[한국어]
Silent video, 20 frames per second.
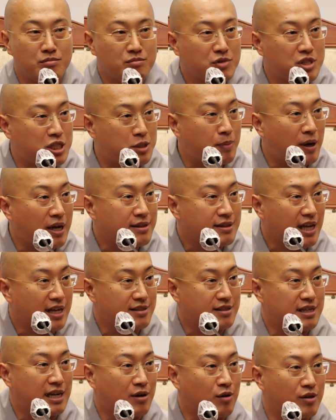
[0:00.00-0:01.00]
집안
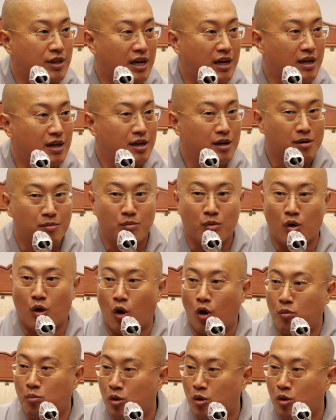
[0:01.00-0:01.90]
탓을 하거나 뭐